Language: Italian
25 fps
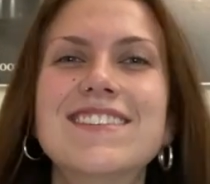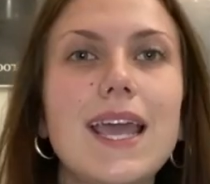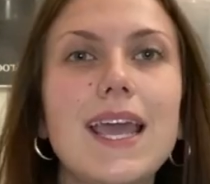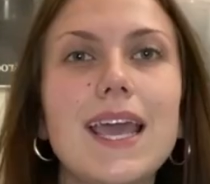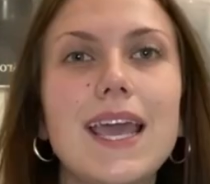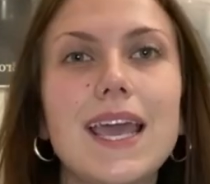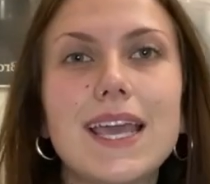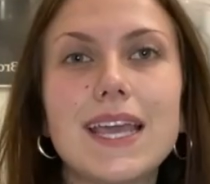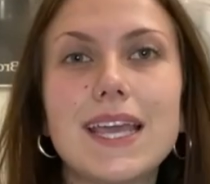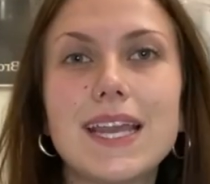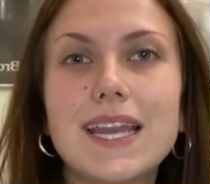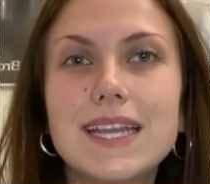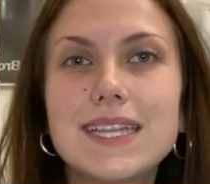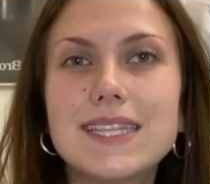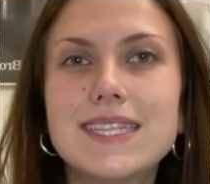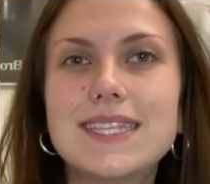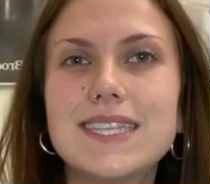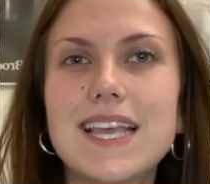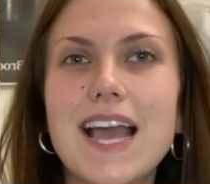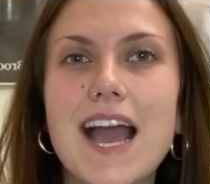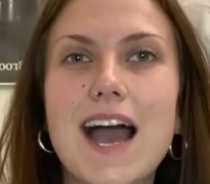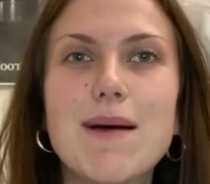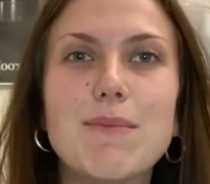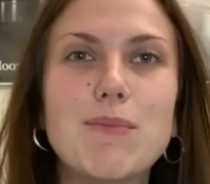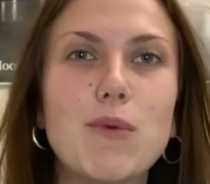e
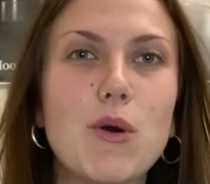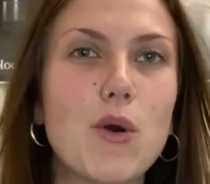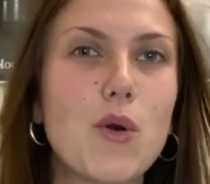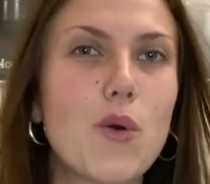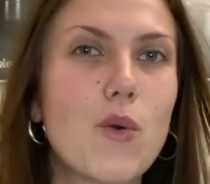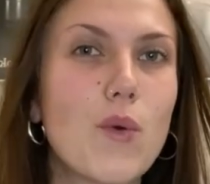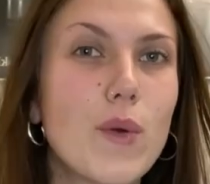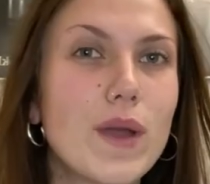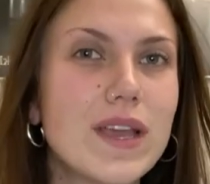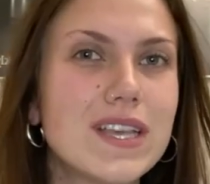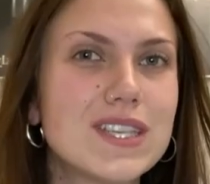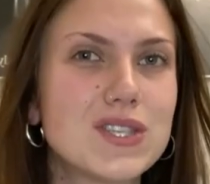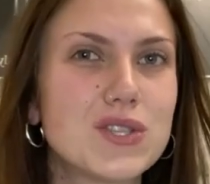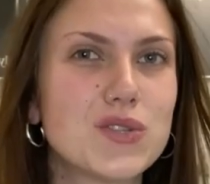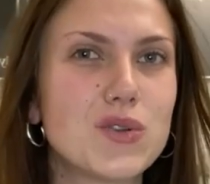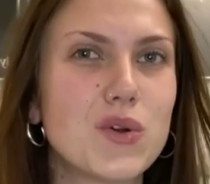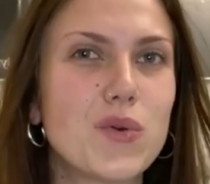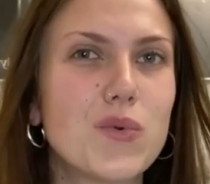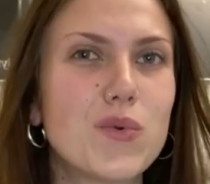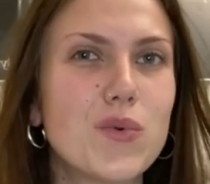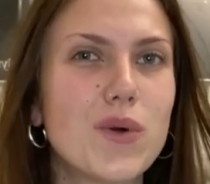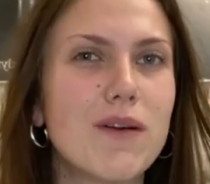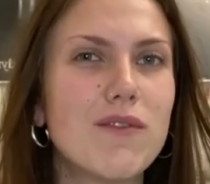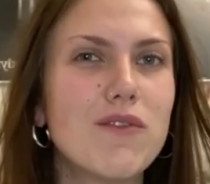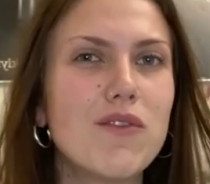iniziamo questo
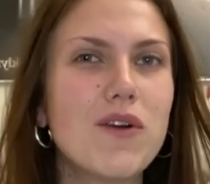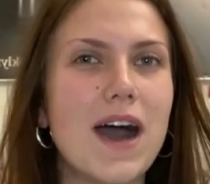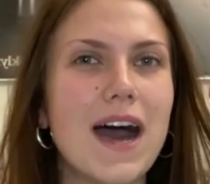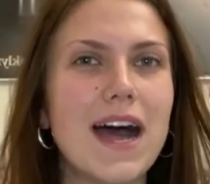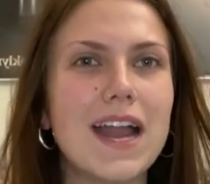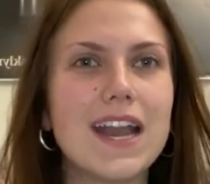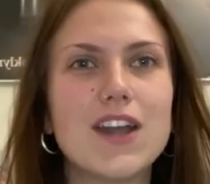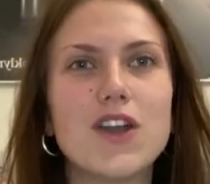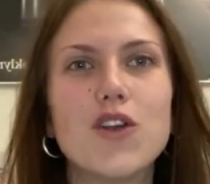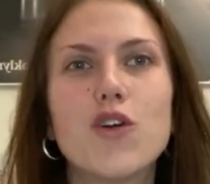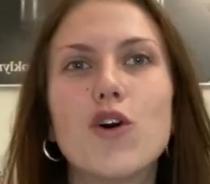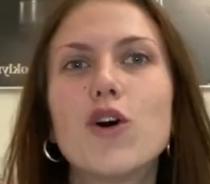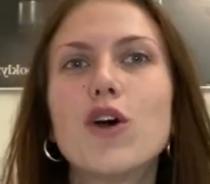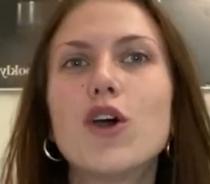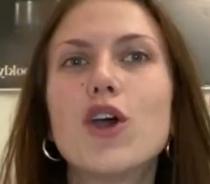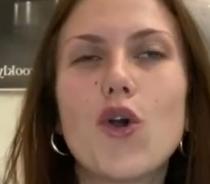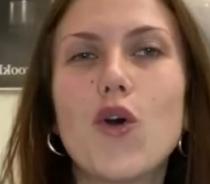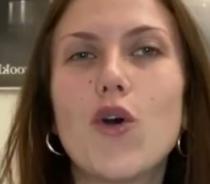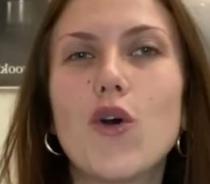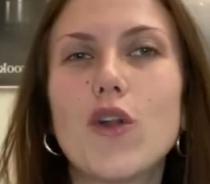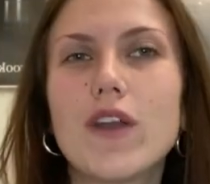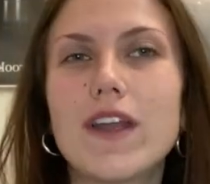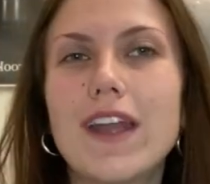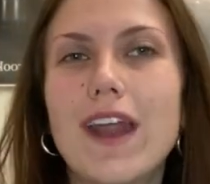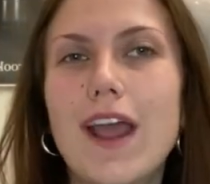nuovo anno
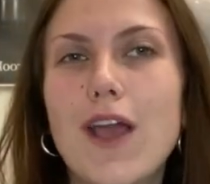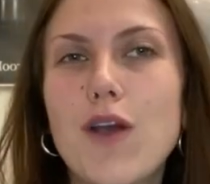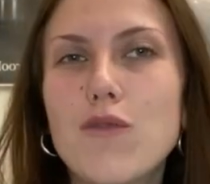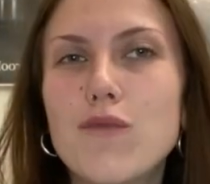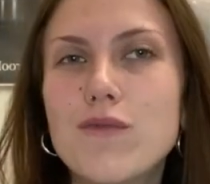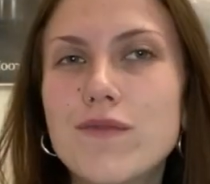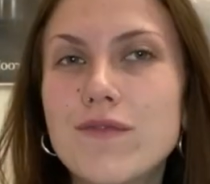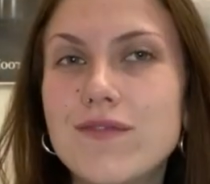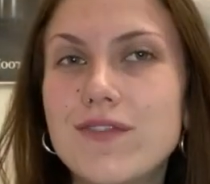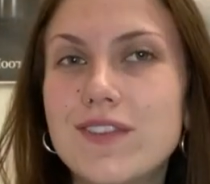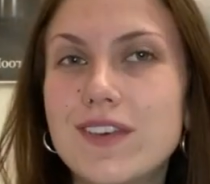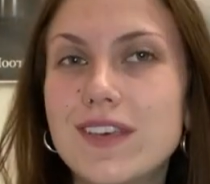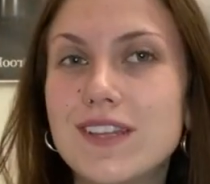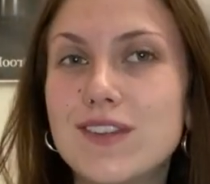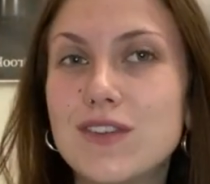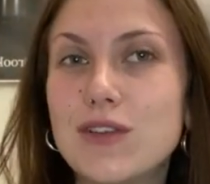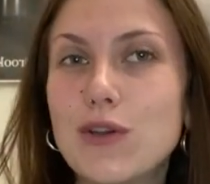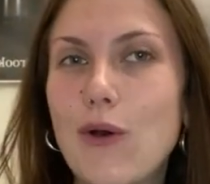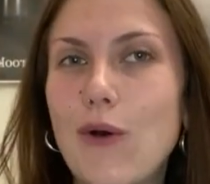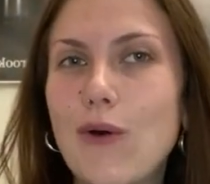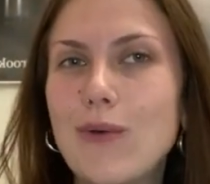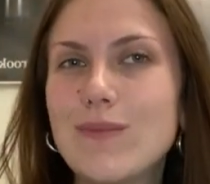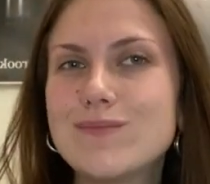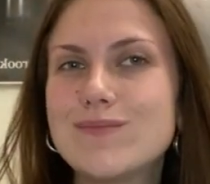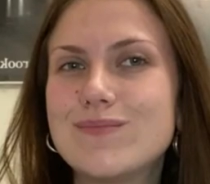con un
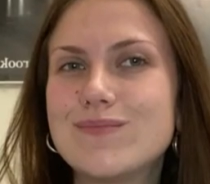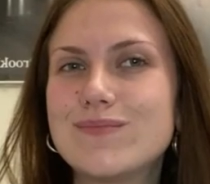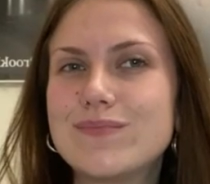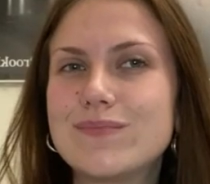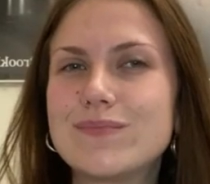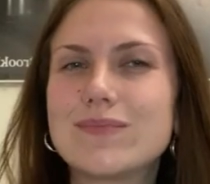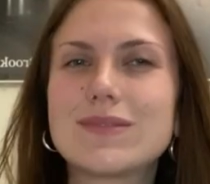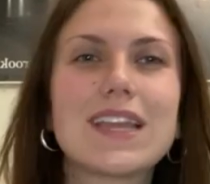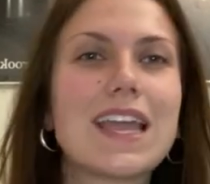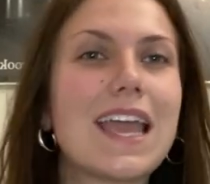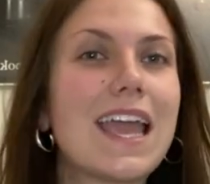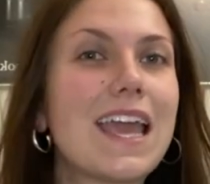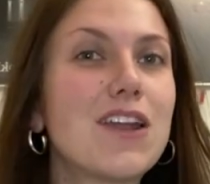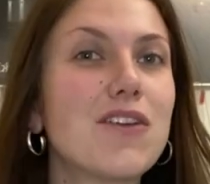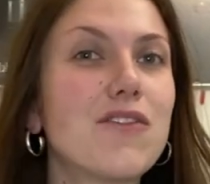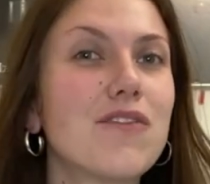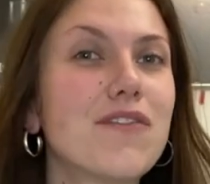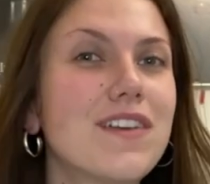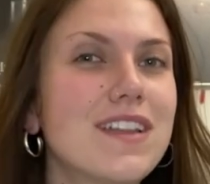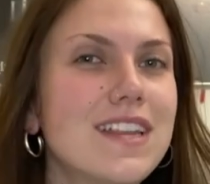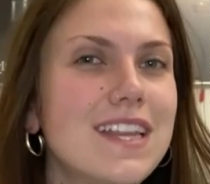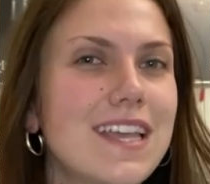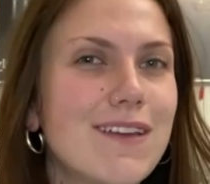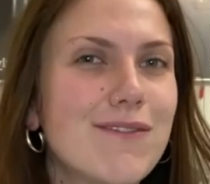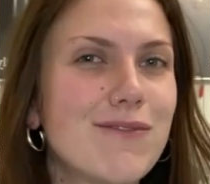video mm, che non
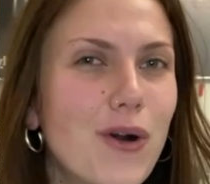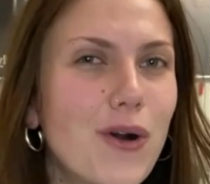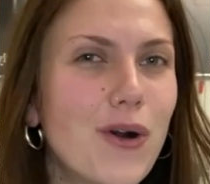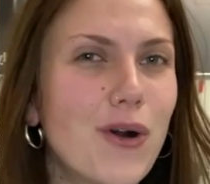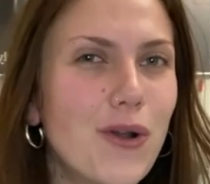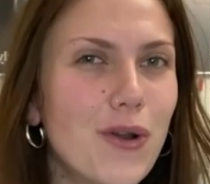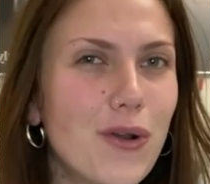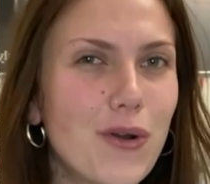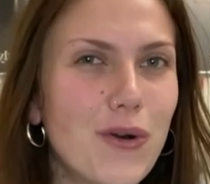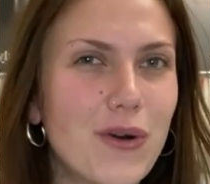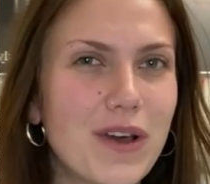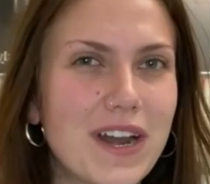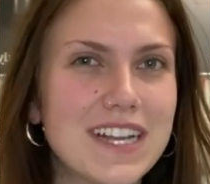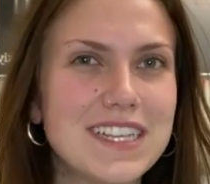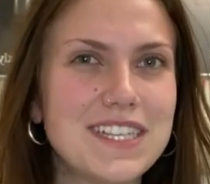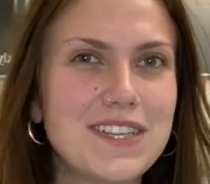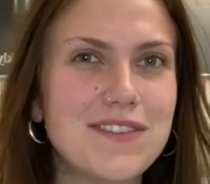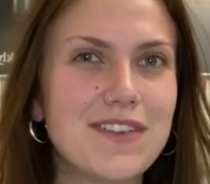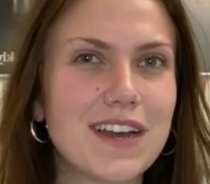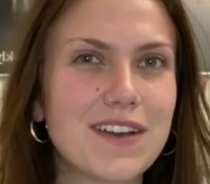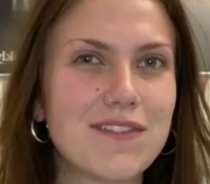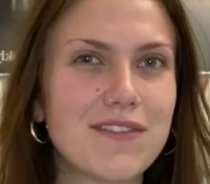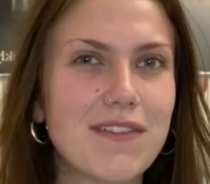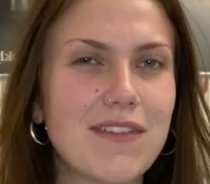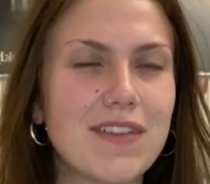vedevo l'ora di
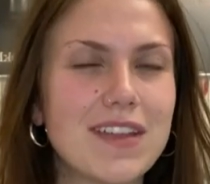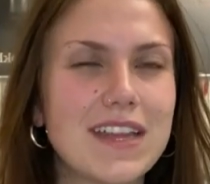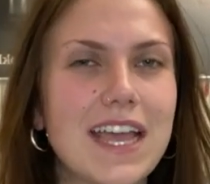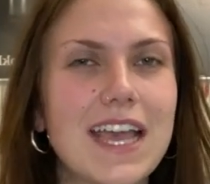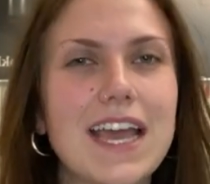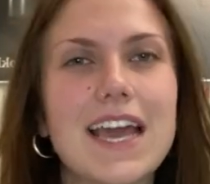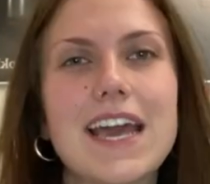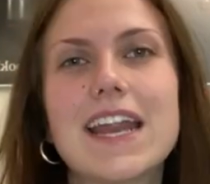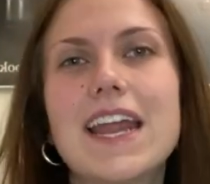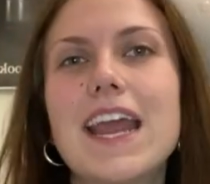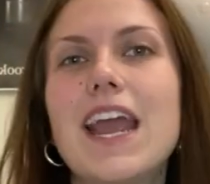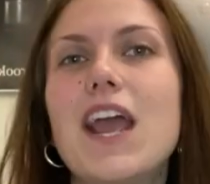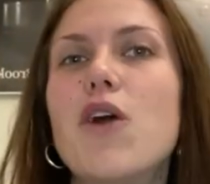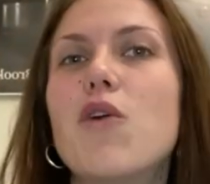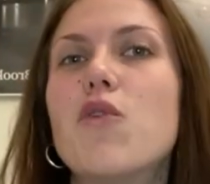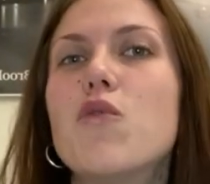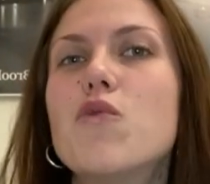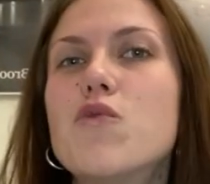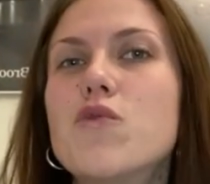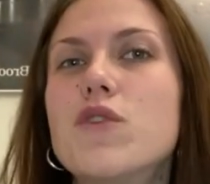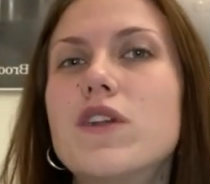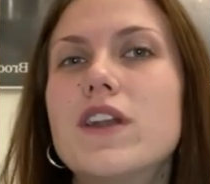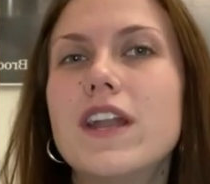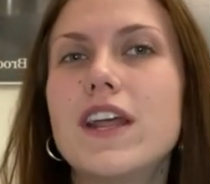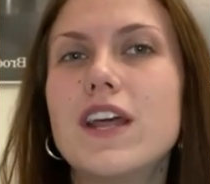farvi vedere,
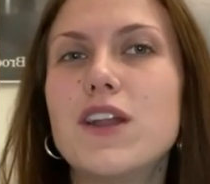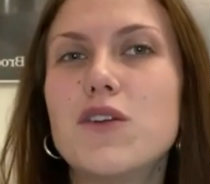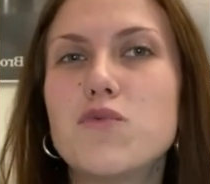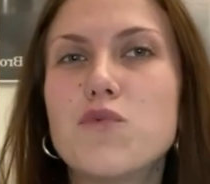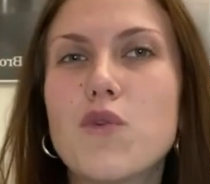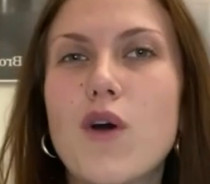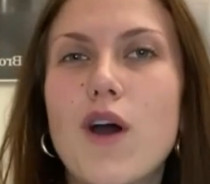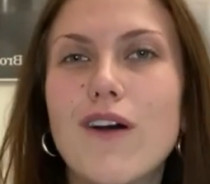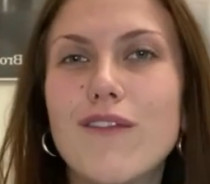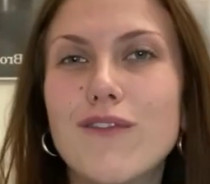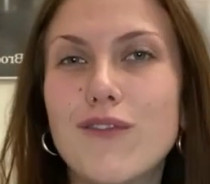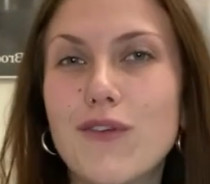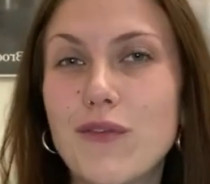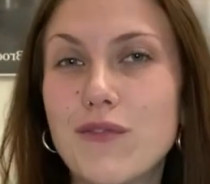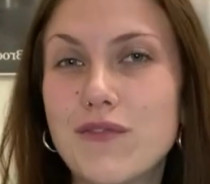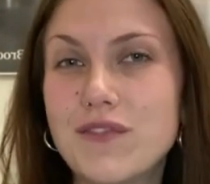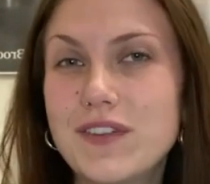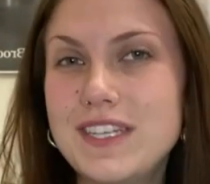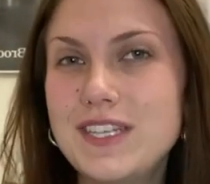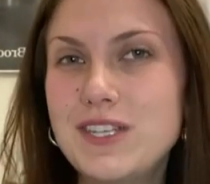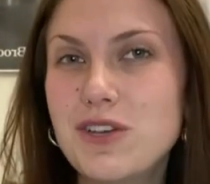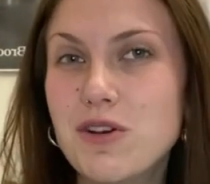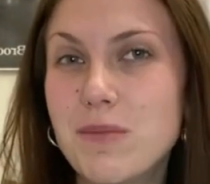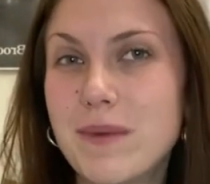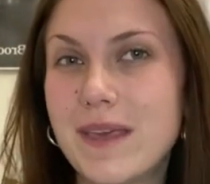un un nuovo
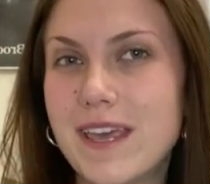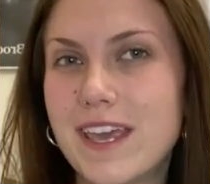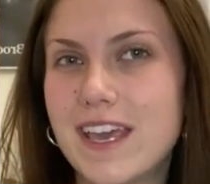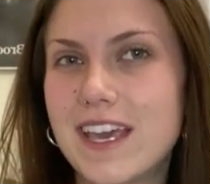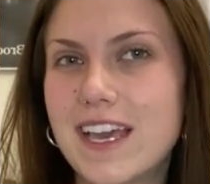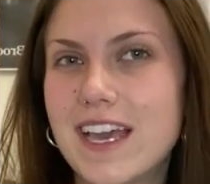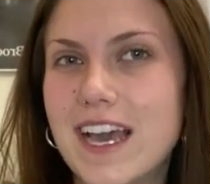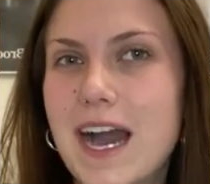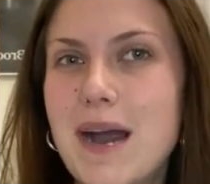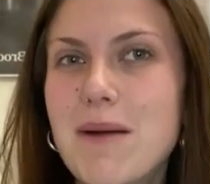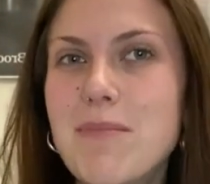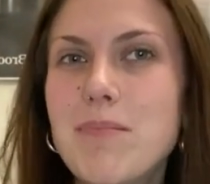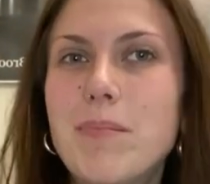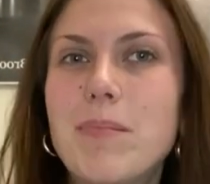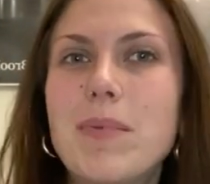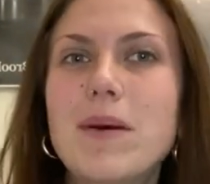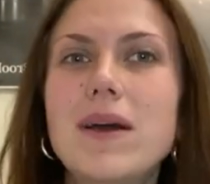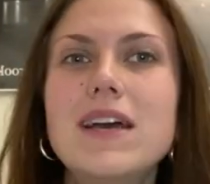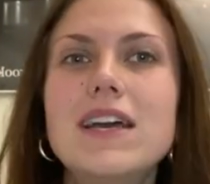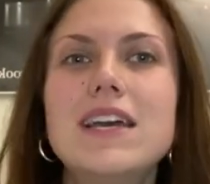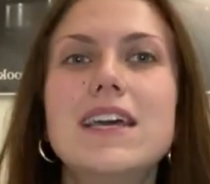video make up